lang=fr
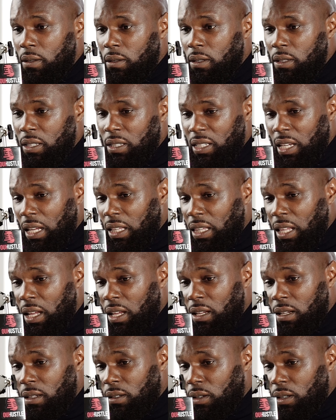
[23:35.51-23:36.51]

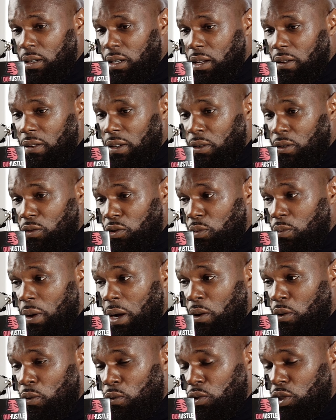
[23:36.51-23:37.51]
certains, avec le
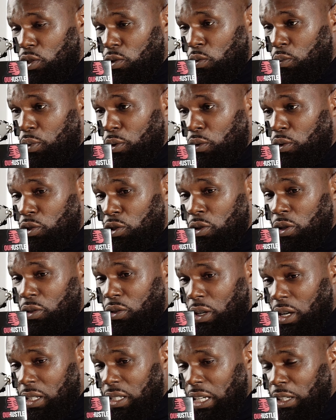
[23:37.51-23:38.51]
Cuba, on, peut continuer
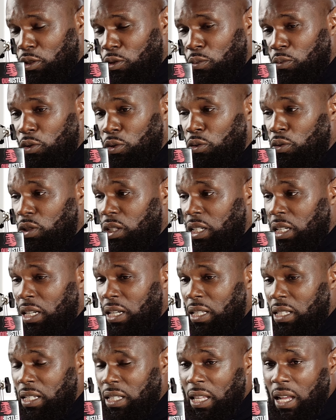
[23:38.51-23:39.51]
sur un certain nombre de
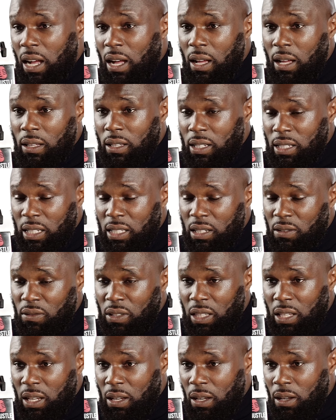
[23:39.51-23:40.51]
dossiers, etc., des
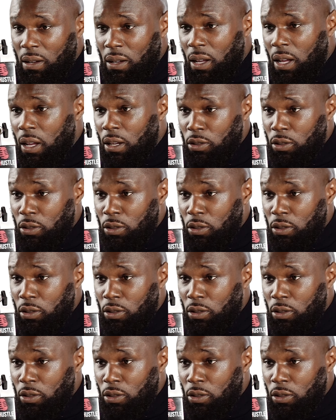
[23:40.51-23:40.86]
activités euh,